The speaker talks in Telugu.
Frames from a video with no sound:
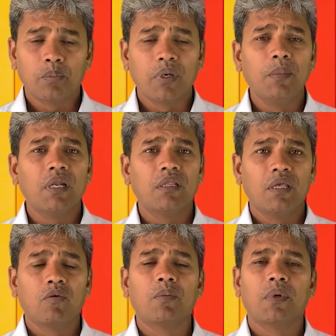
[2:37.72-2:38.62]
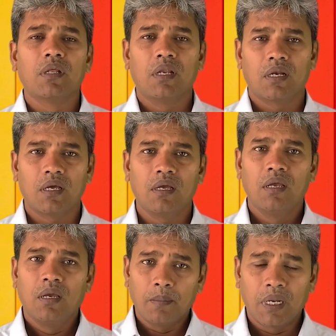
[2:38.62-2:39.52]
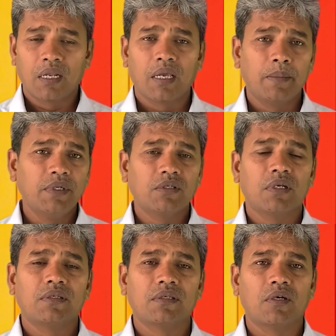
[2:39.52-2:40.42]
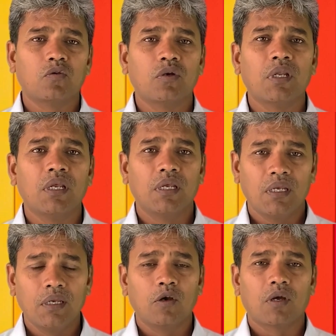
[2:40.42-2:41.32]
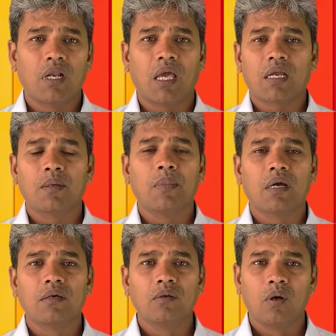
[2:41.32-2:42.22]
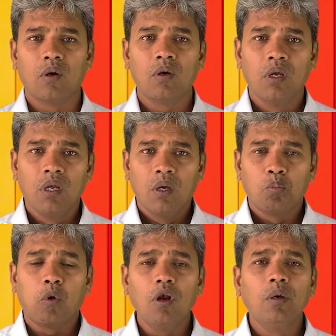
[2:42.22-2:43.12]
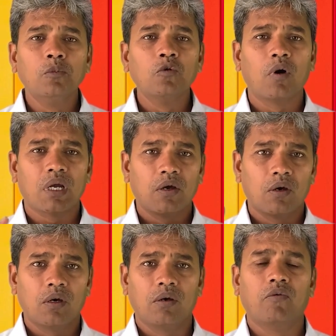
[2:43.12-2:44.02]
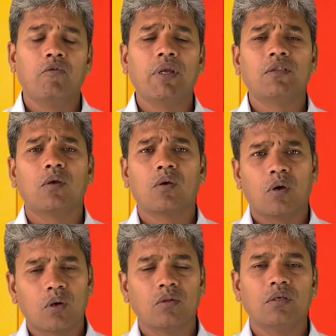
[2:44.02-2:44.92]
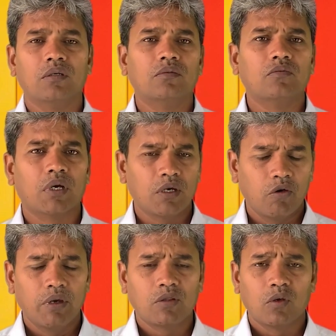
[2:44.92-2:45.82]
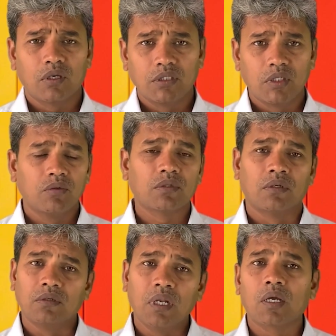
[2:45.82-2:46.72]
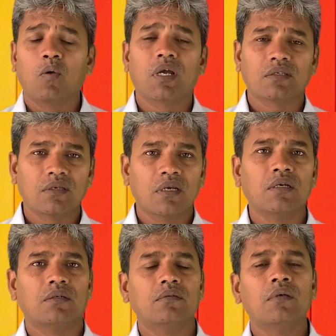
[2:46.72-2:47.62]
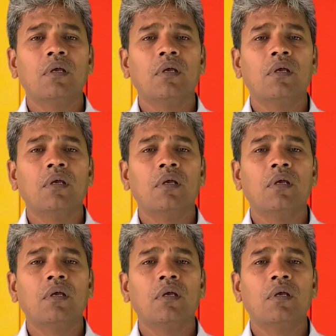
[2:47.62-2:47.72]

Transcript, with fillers: ప్రియమైన దేవుని బిడ్డలారా మనం గమనించాల్సినటువంటి ఈ యొక్క లేఖన భాగంలో పొలము ఒక వ్యక్తి యొక్క హృదయం ఒక వ్యక్తి యొక్క జీవితం లేక ఒక సంఘం